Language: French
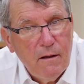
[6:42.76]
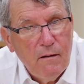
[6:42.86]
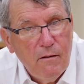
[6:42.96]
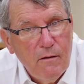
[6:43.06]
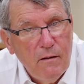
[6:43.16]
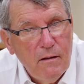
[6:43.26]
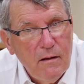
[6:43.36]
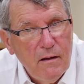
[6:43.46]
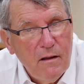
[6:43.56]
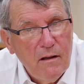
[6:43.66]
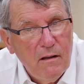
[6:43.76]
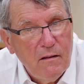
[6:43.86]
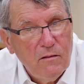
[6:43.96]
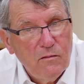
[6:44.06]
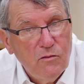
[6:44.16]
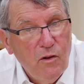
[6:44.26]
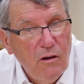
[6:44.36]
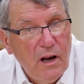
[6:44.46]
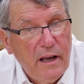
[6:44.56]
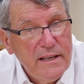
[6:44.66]
euh,
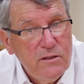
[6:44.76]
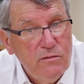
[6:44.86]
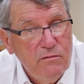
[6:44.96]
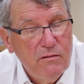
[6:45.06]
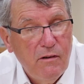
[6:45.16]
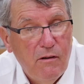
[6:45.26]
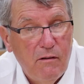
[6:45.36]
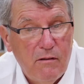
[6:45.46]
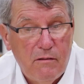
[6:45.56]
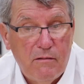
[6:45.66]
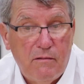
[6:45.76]
dans la question, euh,